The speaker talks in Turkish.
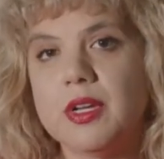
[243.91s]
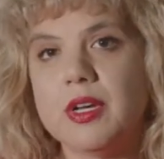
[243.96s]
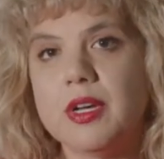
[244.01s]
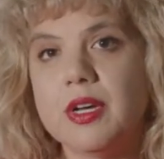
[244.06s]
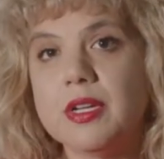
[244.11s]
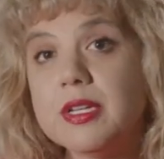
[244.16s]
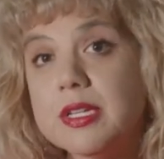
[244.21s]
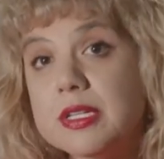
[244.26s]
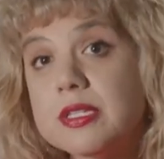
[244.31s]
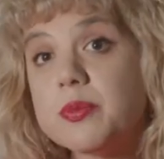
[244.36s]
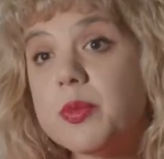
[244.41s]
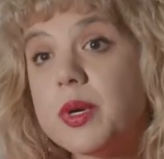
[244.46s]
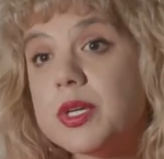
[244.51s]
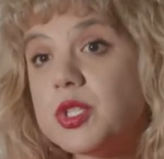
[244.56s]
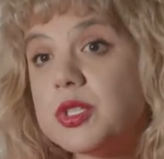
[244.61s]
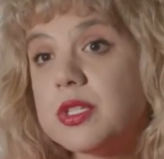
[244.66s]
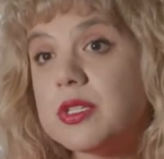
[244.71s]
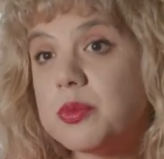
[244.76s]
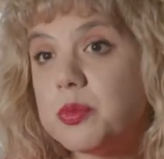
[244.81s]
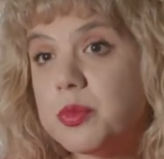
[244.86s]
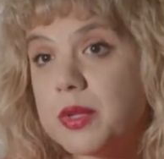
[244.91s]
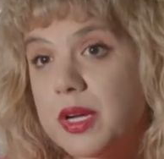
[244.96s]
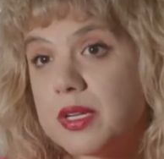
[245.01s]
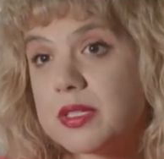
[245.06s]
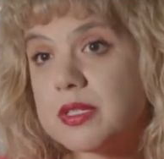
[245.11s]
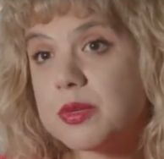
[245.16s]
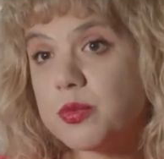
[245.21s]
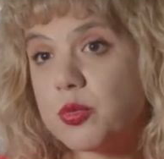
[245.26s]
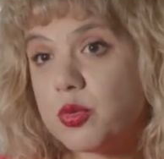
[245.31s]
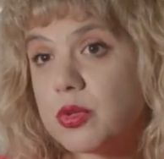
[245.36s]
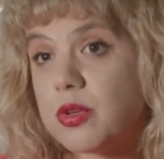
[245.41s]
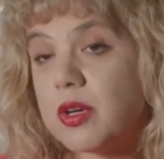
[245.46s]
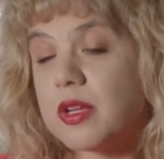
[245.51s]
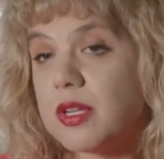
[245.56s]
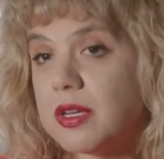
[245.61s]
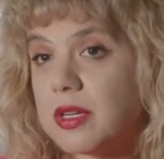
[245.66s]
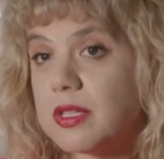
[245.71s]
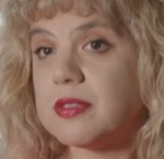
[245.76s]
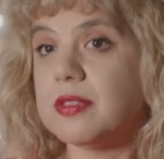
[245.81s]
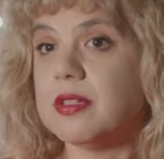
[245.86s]
Yani nasıl başladım dersem onu
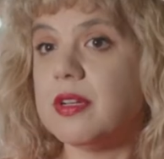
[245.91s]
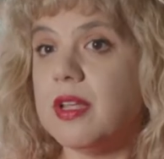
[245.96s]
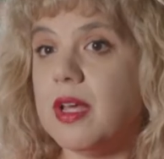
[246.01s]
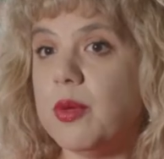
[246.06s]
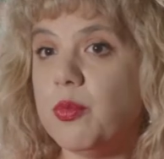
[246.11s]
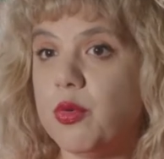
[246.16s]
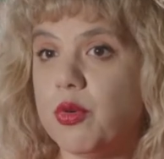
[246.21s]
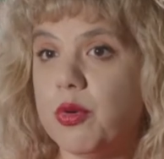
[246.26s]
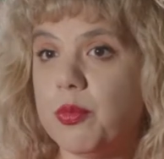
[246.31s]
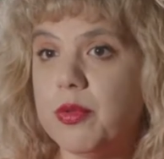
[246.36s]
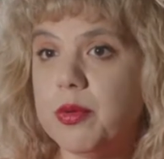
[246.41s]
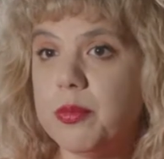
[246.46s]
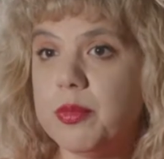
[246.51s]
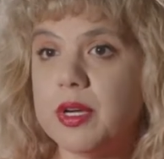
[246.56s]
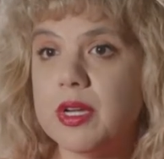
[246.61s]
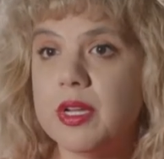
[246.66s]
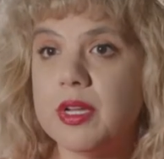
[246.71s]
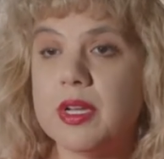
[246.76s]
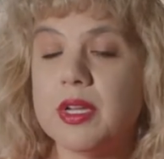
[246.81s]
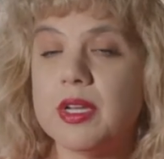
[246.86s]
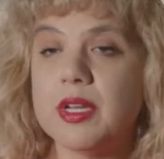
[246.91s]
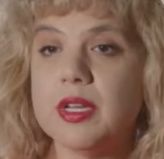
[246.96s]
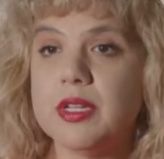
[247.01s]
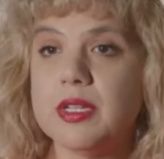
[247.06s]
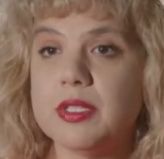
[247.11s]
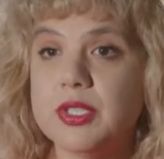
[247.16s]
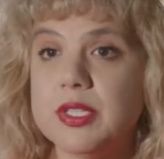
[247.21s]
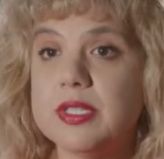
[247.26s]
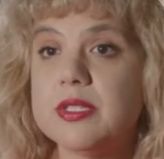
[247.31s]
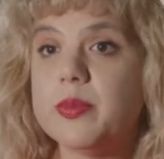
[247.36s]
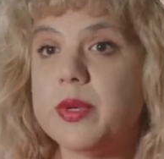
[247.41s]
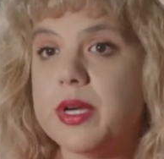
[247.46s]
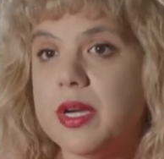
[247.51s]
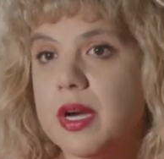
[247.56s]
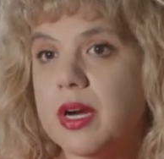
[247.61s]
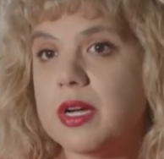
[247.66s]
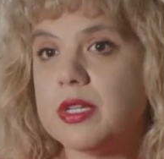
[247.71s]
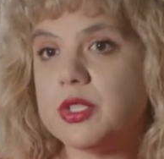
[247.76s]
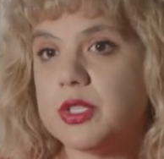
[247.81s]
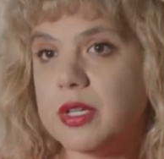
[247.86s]
kadar hatırlayamıyorum ama e, çizime
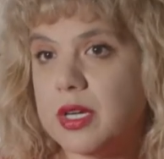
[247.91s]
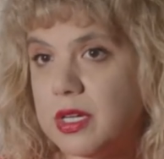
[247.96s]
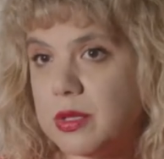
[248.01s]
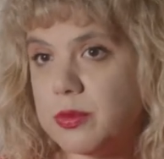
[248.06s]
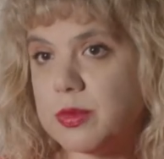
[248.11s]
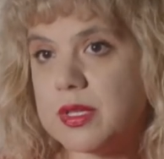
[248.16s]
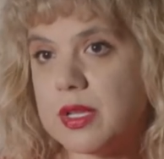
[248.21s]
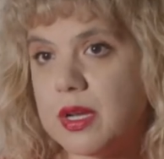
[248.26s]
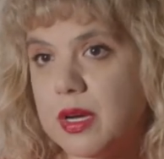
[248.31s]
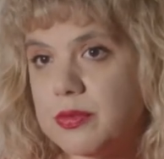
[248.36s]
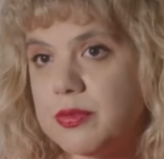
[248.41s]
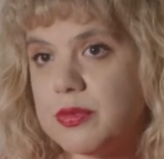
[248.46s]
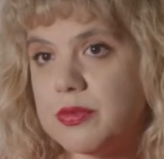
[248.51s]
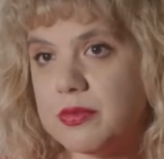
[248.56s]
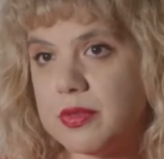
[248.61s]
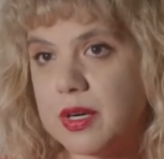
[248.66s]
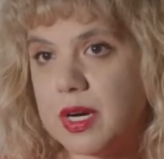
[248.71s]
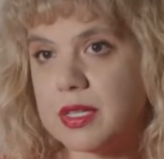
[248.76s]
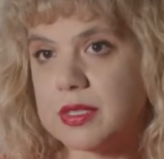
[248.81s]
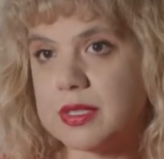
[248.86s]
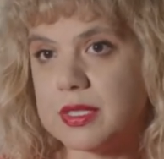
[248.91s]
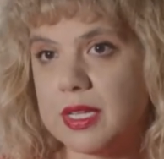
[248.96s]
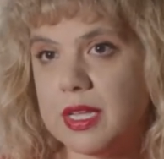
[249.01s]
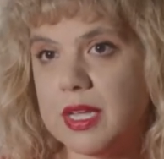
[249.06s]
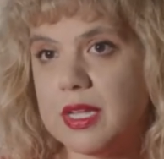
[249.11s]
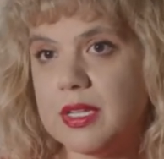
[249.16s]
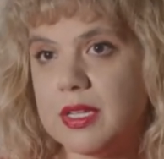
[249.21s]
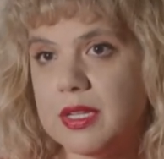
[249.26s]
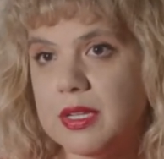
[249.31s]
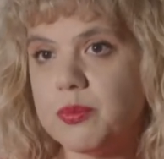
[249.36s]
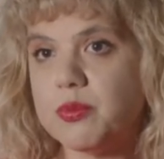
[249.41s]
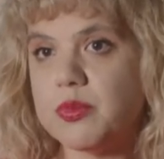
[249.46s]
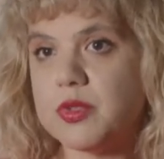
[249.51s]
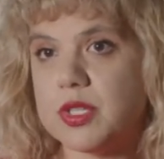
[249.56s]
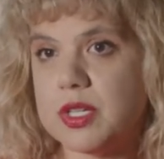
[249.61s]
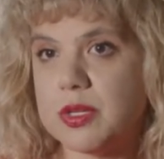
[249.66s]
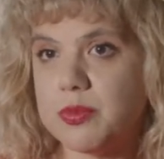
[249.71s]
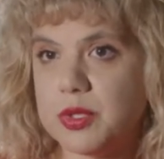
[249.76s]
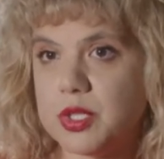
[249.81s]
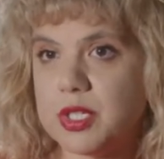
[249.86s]
karşı ayrı bir zaafım vardı.
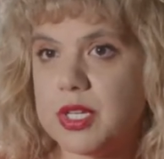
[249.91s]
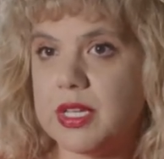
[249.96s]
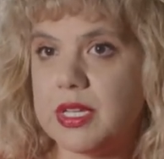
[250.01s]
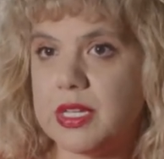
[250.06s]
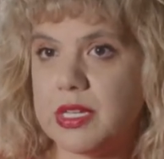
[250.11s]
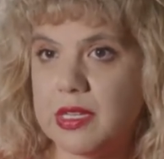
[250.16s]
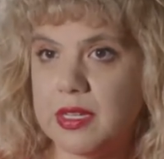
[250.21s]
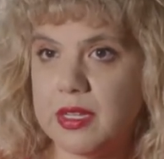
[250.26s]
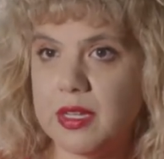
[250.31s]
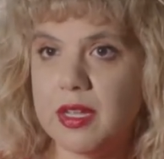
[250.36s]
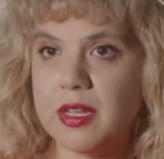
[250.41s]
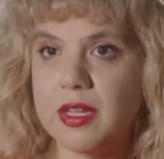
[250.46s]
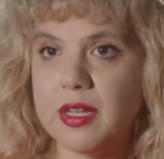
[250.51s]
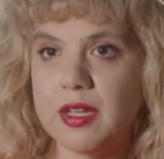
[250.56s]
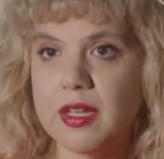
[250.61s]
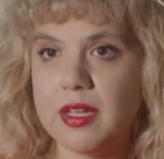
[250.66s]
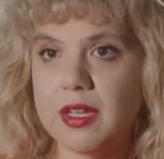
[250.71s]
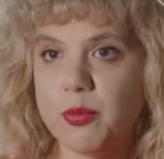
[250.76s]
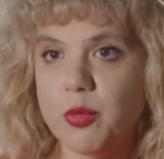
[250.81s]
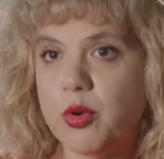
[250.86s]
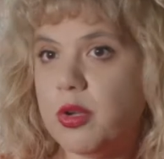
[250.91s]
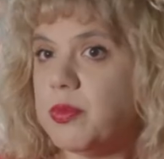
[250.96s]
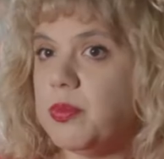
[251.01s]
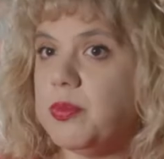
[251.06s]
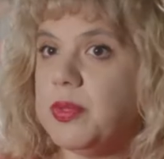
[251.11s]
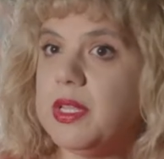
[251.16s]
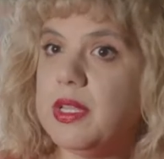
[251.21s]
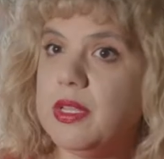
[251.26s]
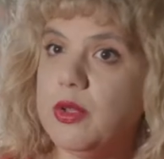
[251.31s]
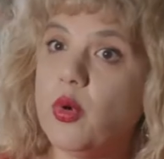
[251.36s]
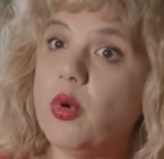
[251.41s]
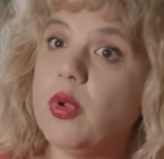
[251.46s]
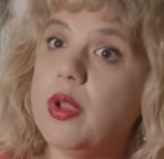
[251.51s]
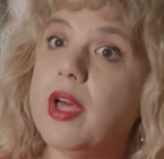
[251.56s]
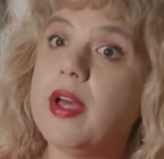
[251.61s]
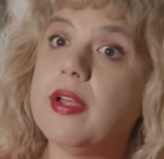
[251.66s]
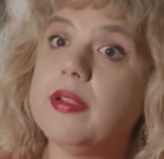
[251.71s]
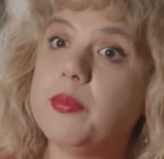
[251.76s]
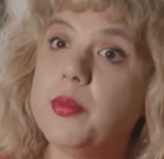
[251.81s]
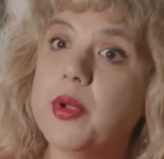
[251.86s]
Kendimce bir şekilde e, böyle bir
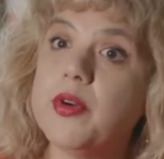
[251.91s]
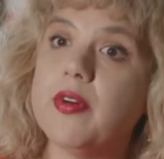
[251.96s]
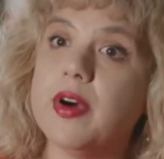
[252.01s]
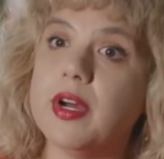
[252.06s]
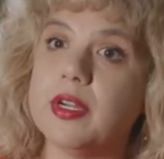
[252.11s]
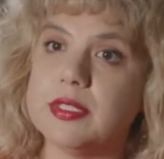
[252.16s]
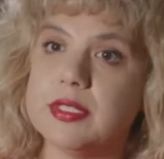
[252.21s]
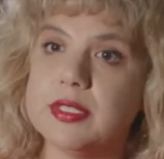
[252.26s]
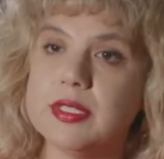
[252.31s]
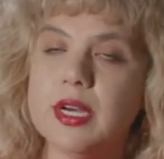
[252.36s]
yönlenme vardı.